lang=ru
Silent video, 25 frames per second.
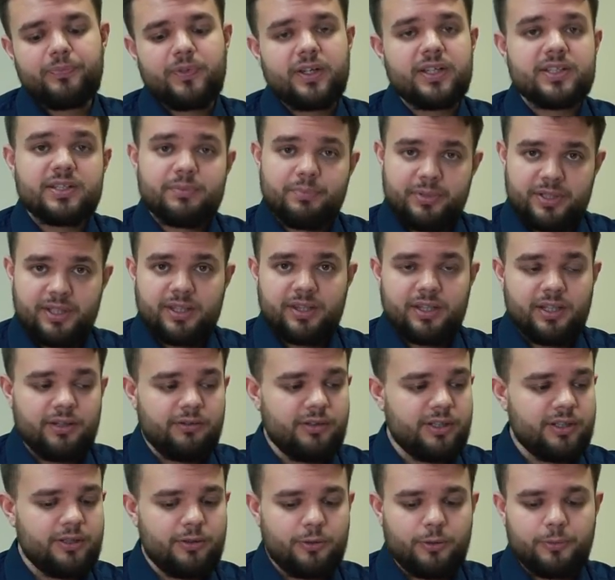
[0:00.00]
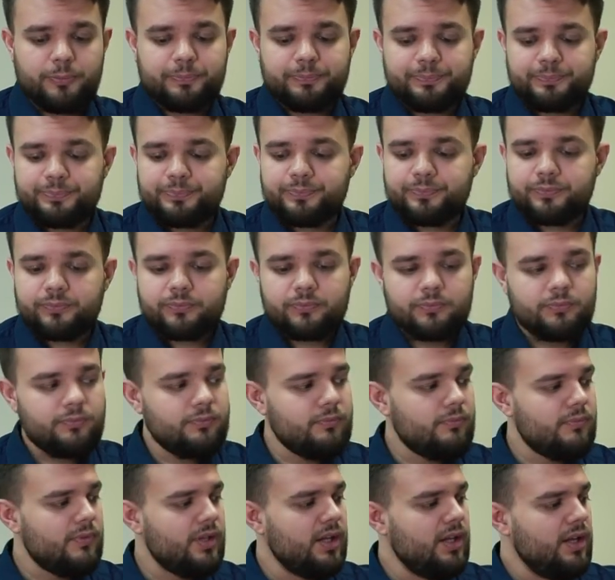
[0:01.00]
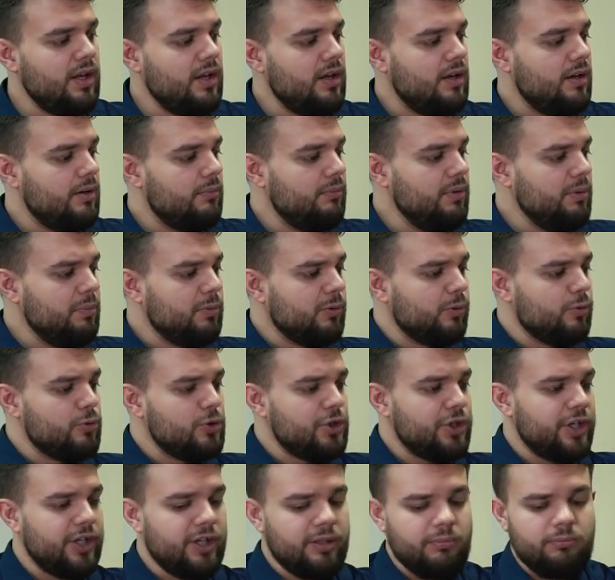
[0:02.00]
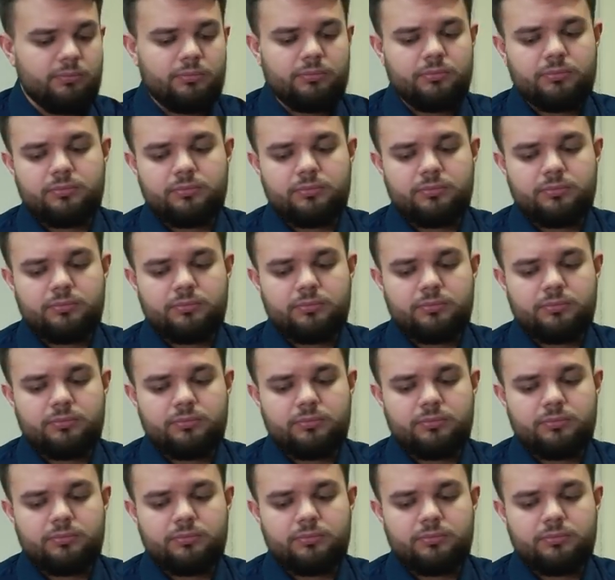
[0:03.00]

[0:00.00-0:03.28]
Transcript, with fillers: запатентовать ее мы получаем